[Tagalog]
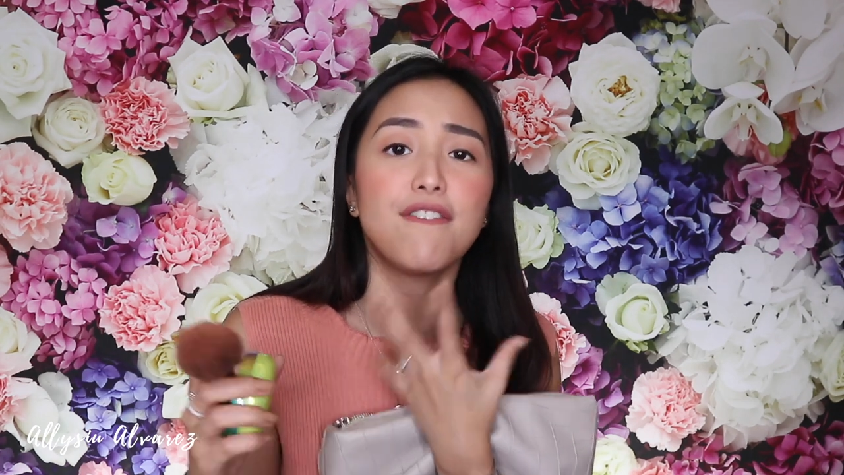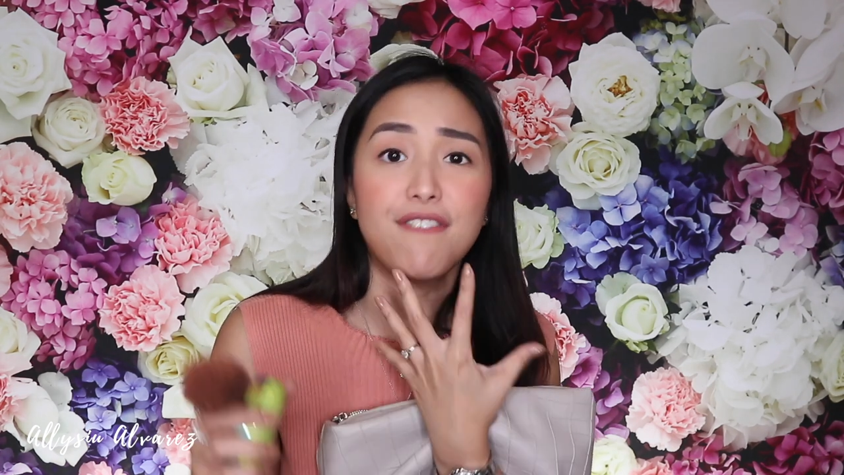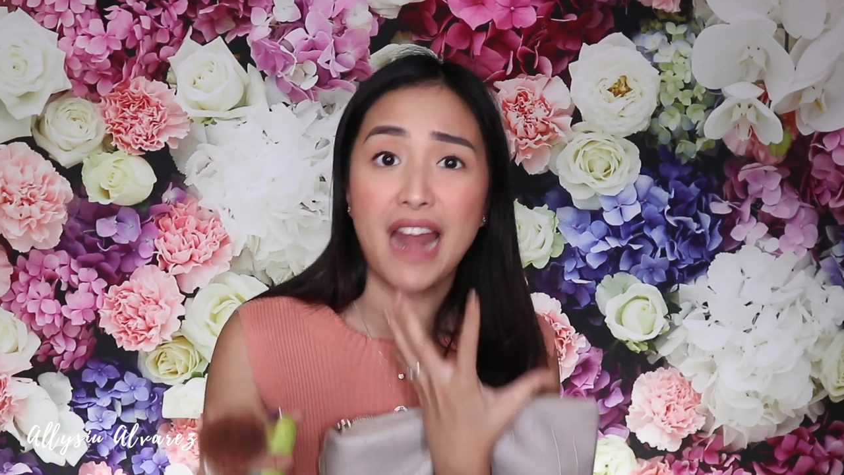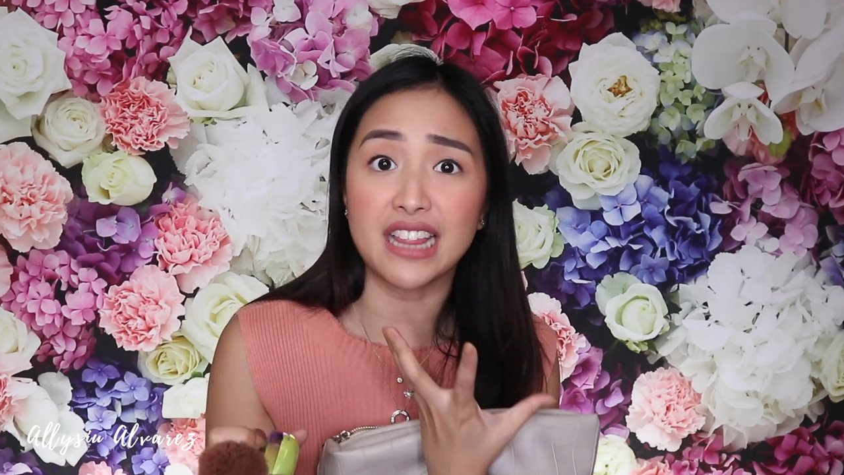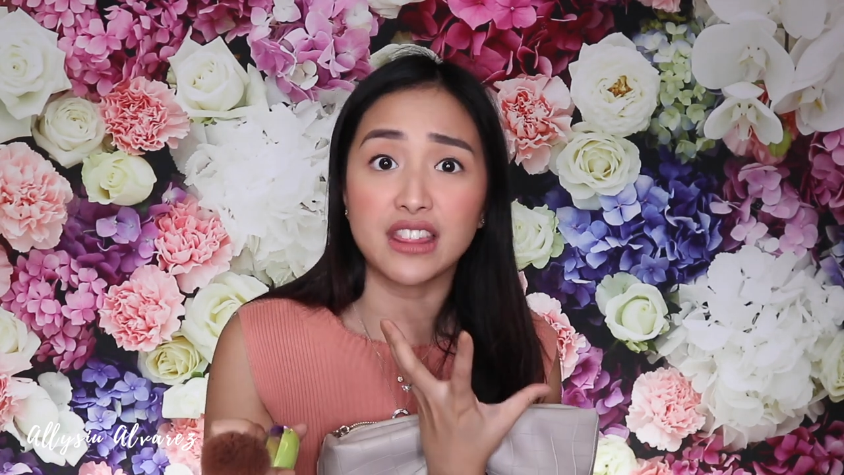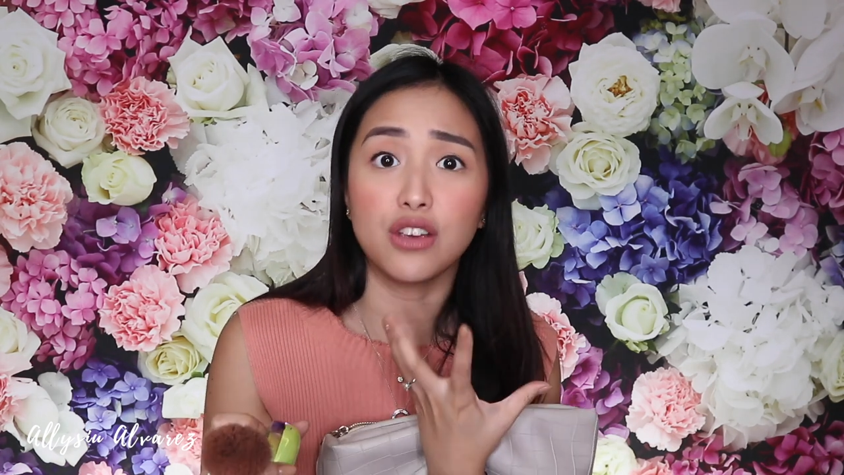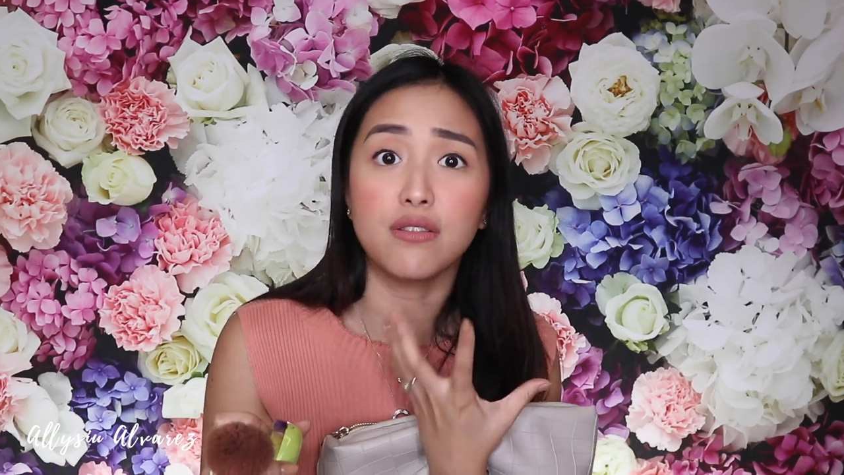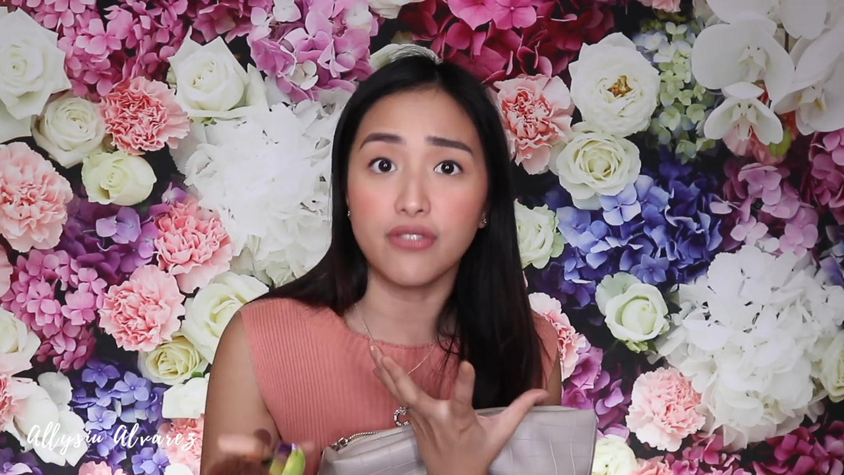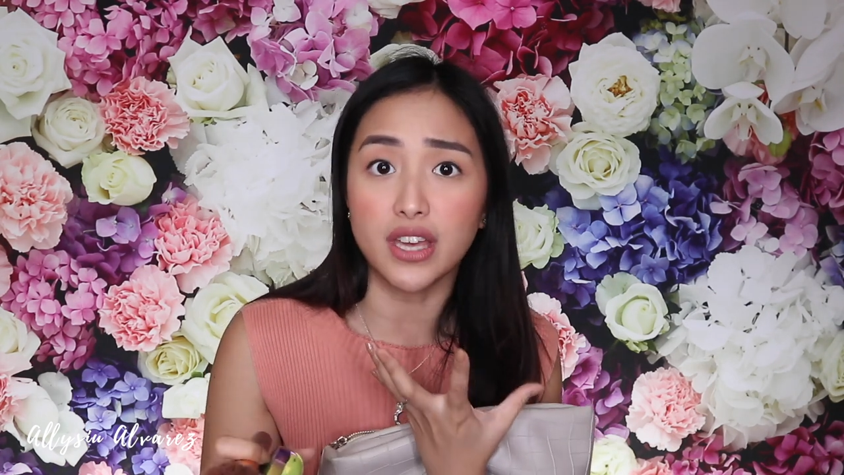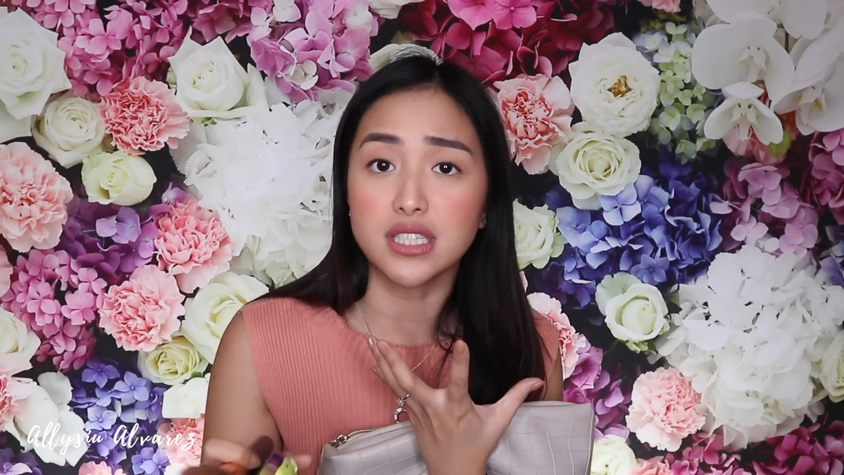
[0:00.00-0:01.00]
flat
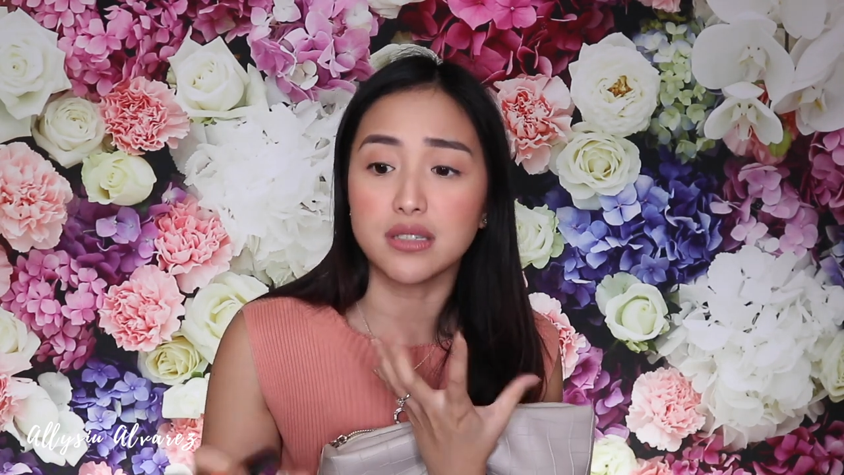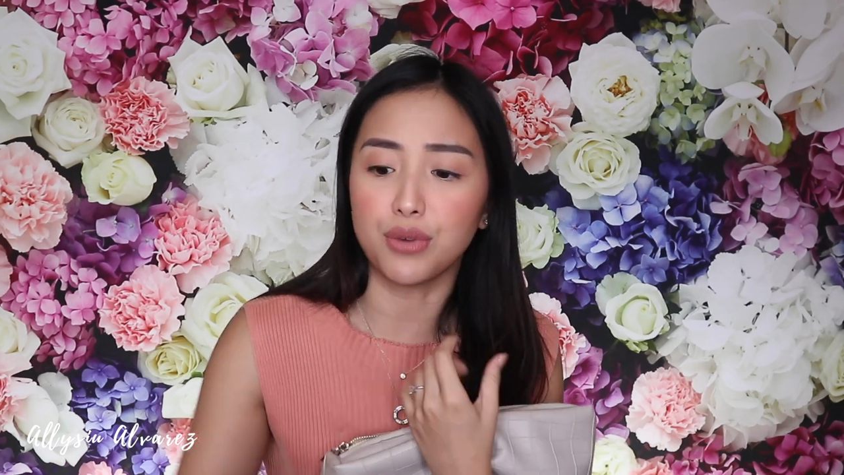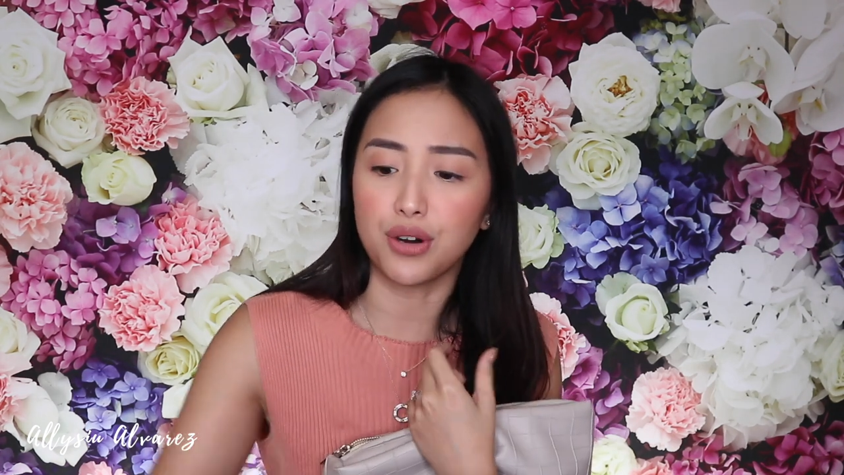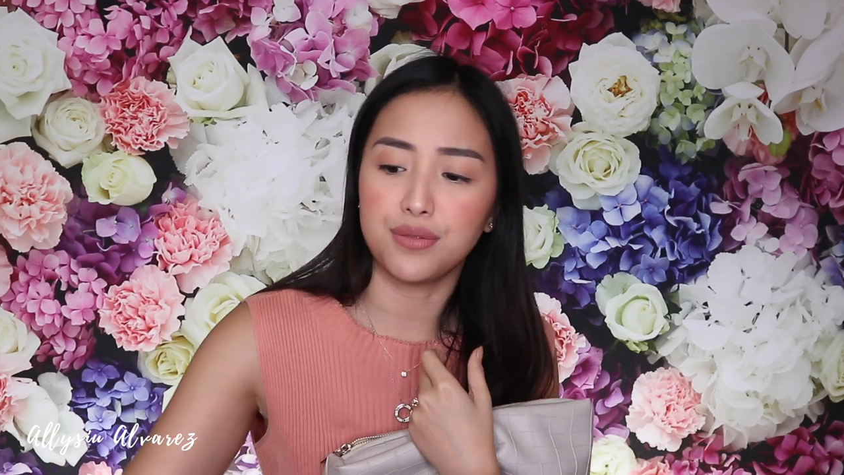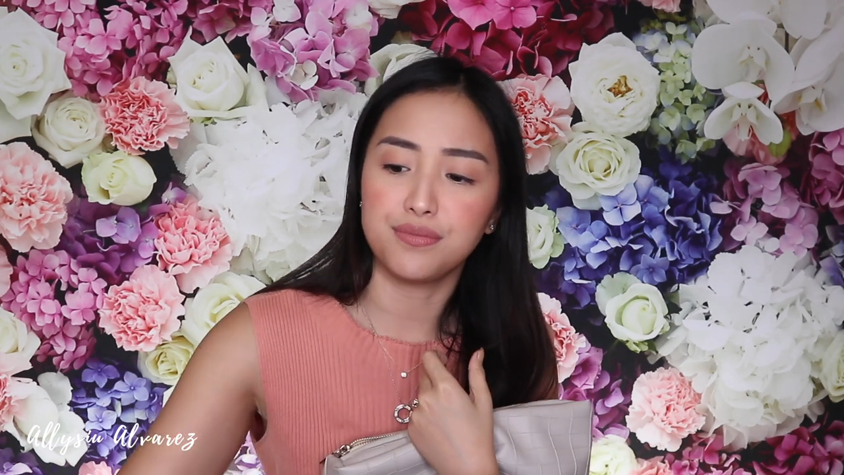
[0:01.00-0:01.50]
yung face mo.